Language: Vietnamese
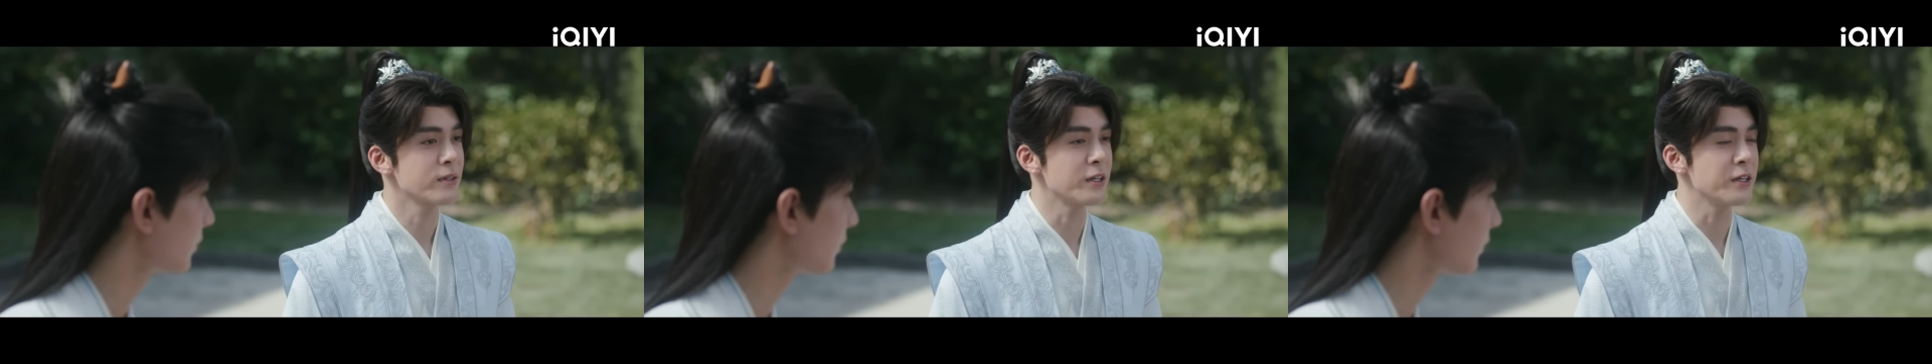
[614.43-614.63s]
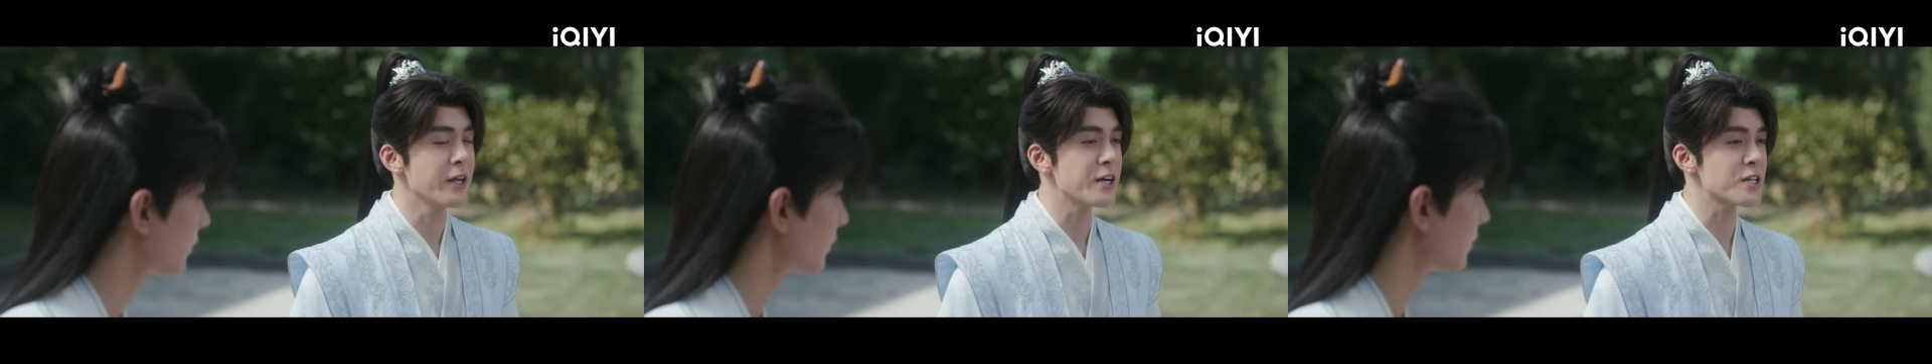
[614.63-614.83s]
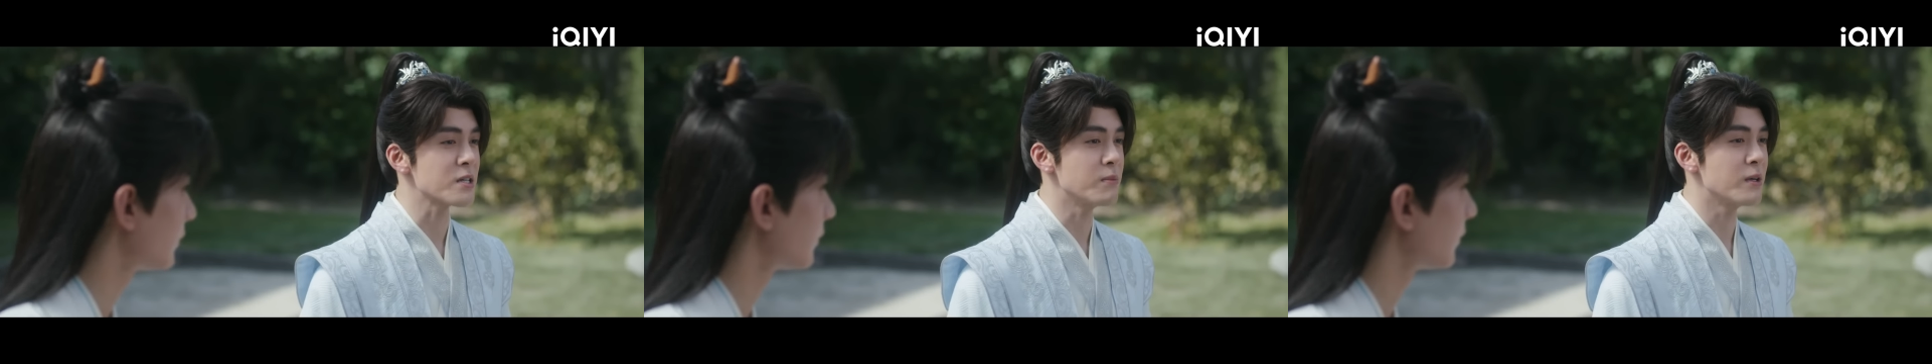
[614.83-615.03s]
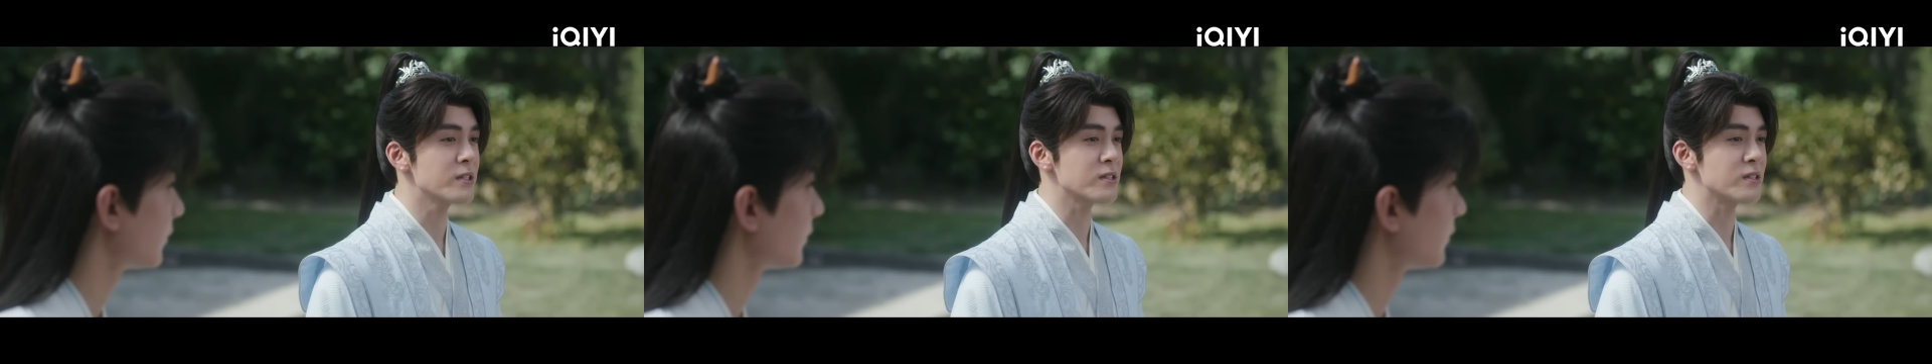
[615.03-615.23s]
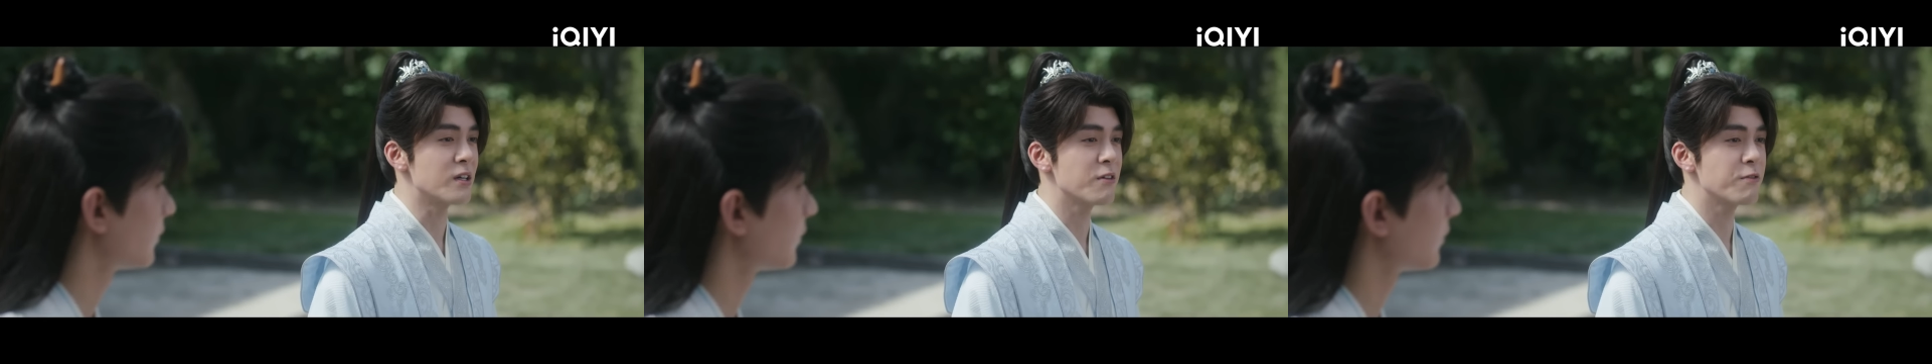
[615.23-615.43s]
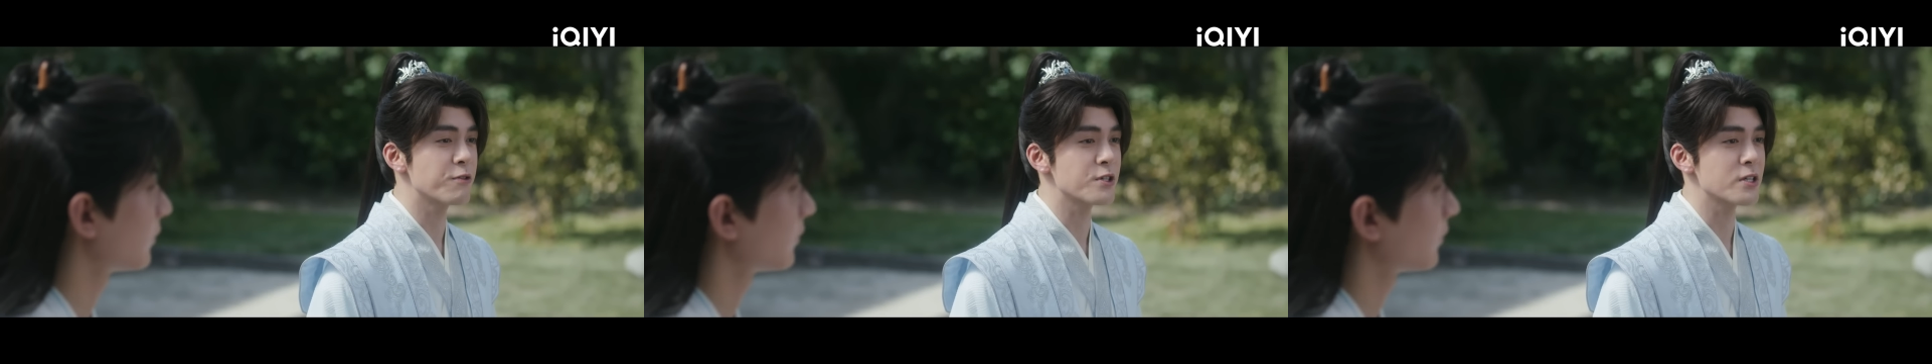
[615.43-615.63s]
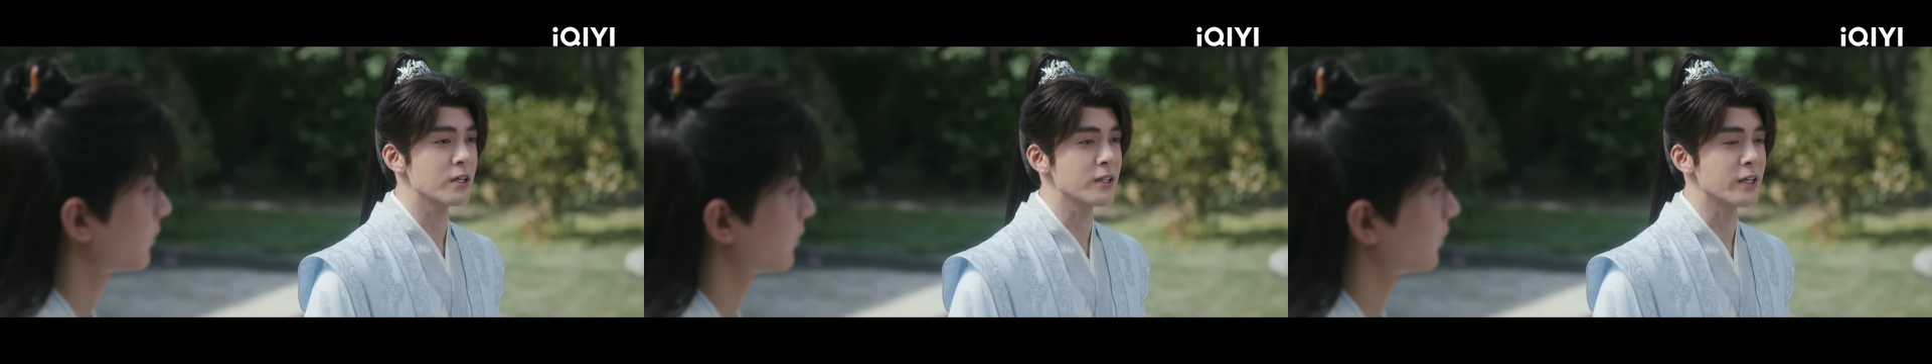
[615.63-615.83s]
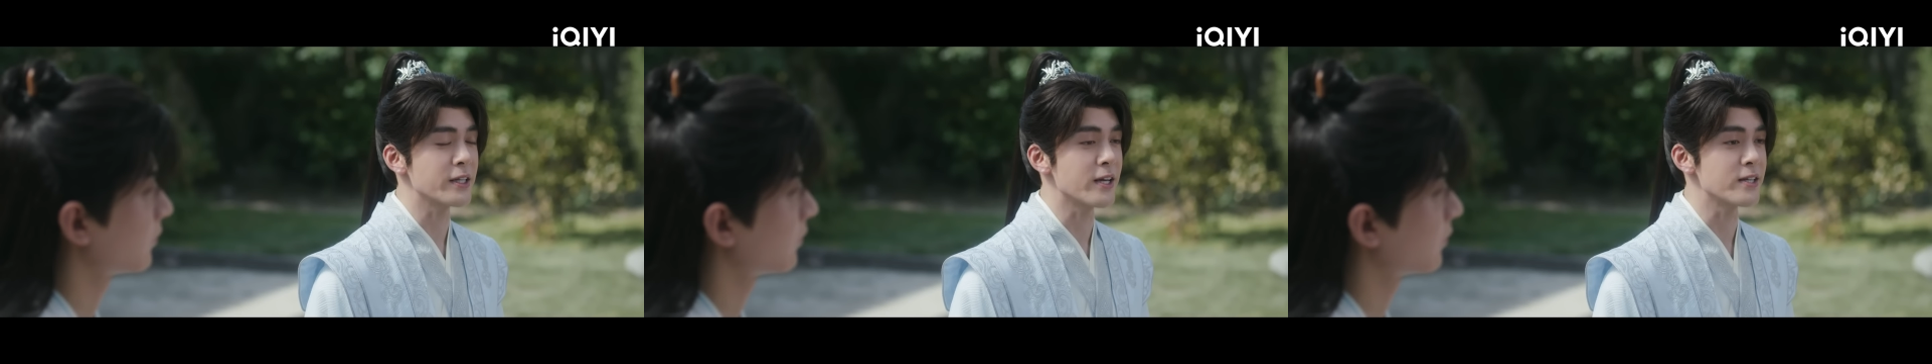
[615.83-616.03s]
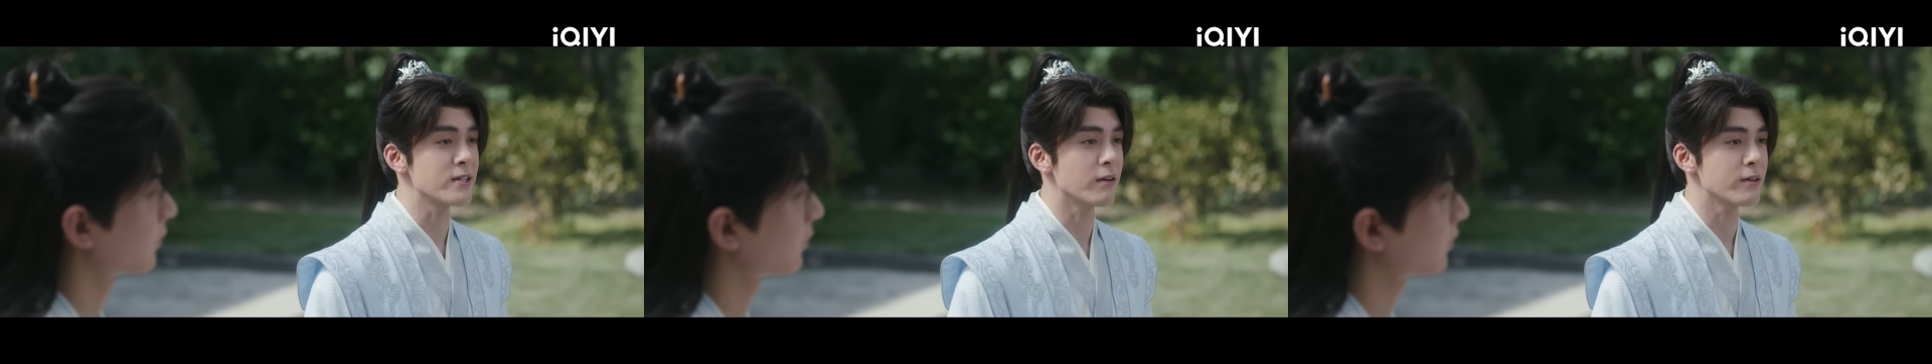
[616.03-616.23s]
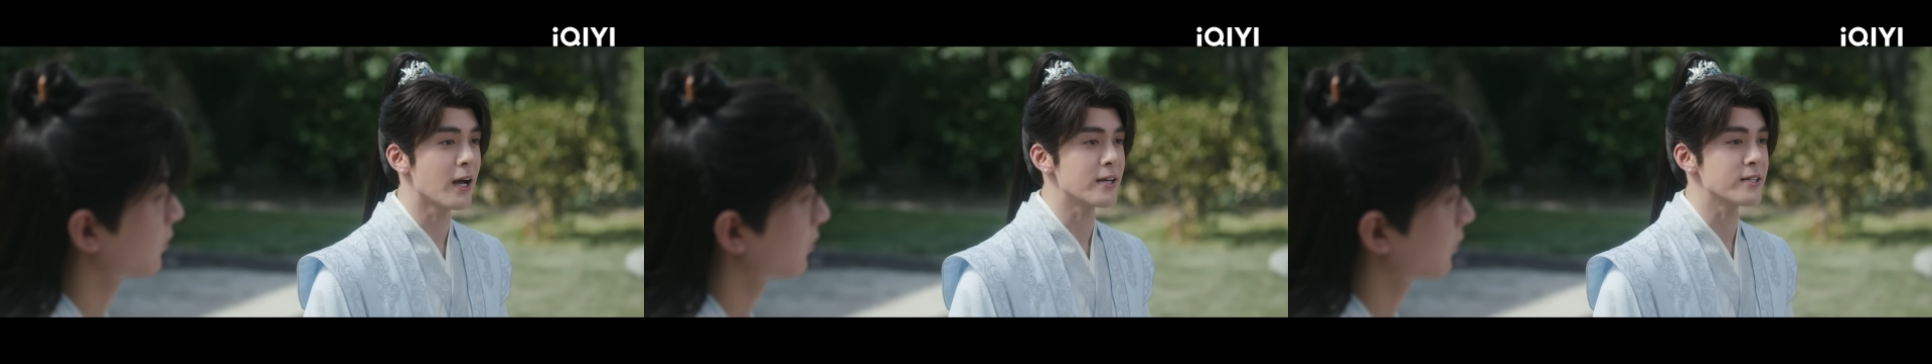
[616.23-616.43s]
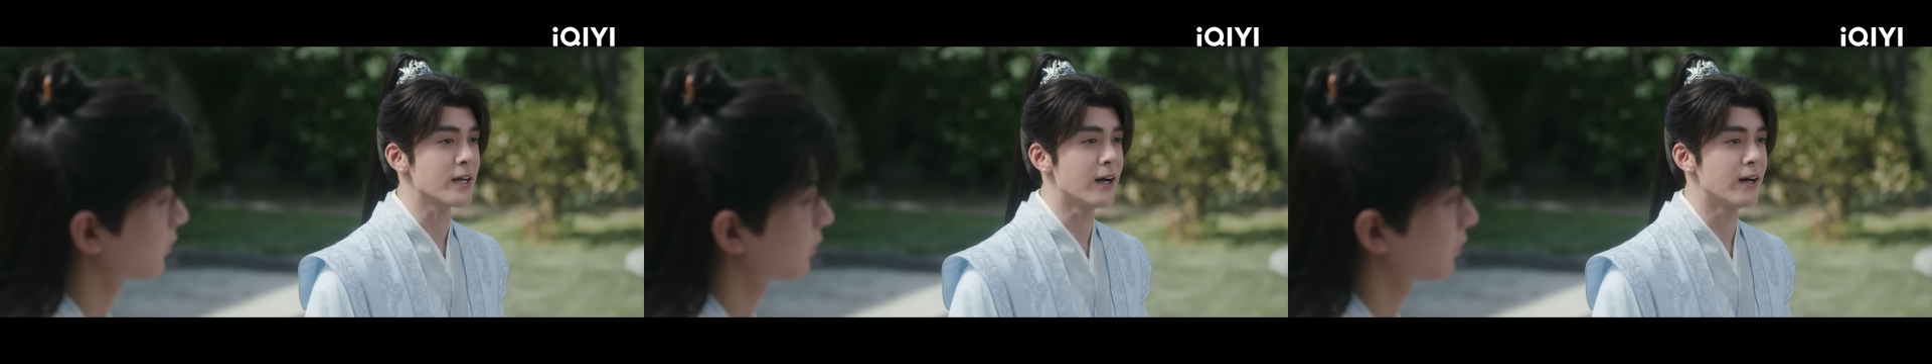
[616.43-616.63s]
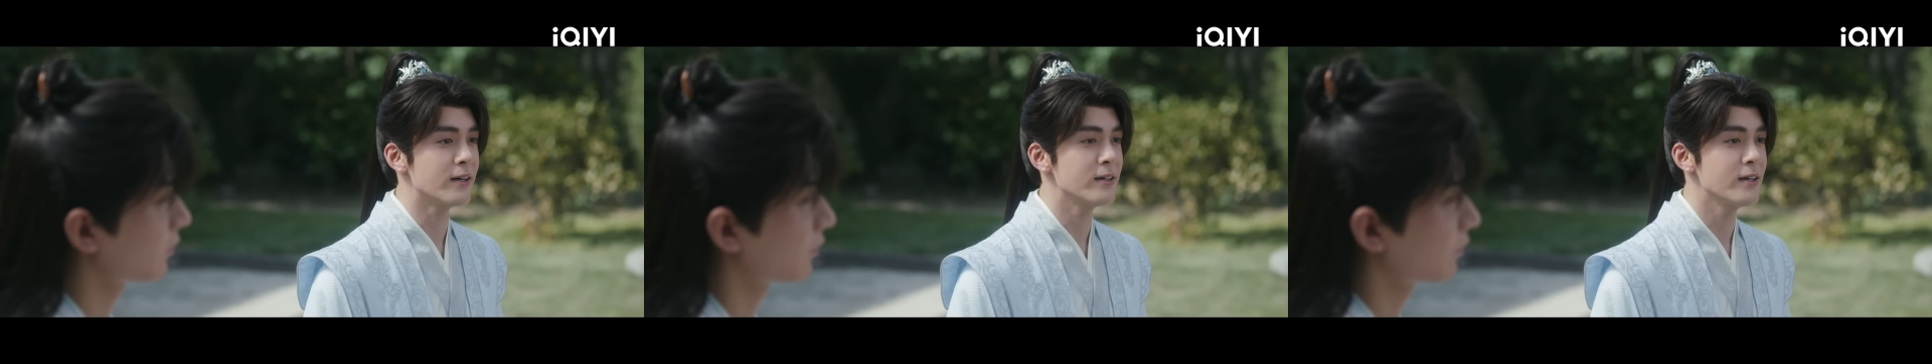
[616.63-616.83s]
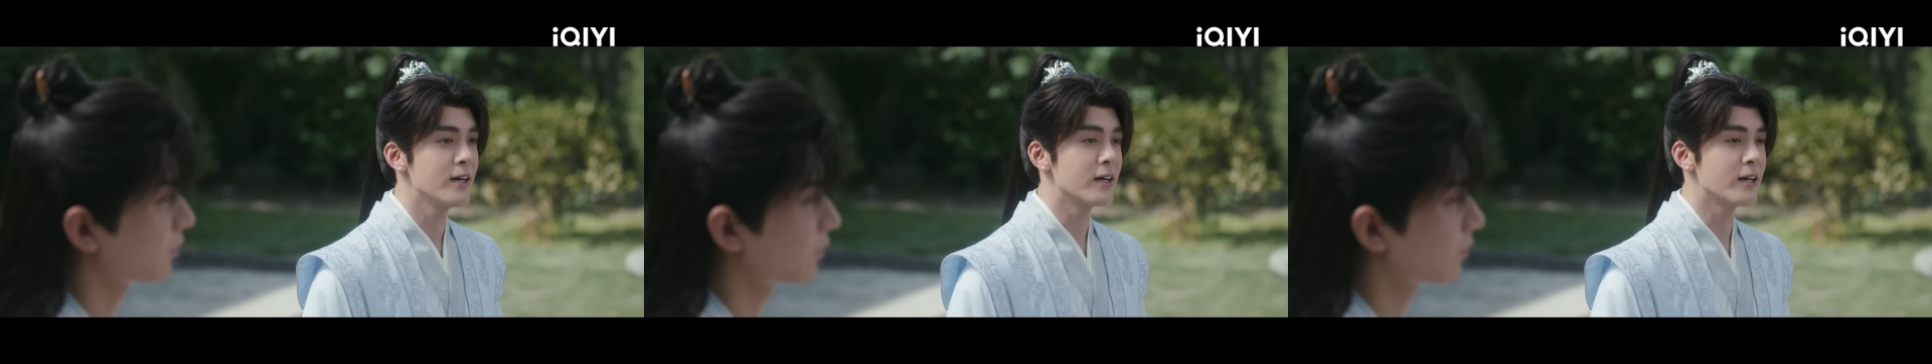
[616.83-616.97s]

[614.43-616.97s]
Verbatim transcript: và thiếu chủ Thiết Giáp Môn, chết đi sống lại gì đó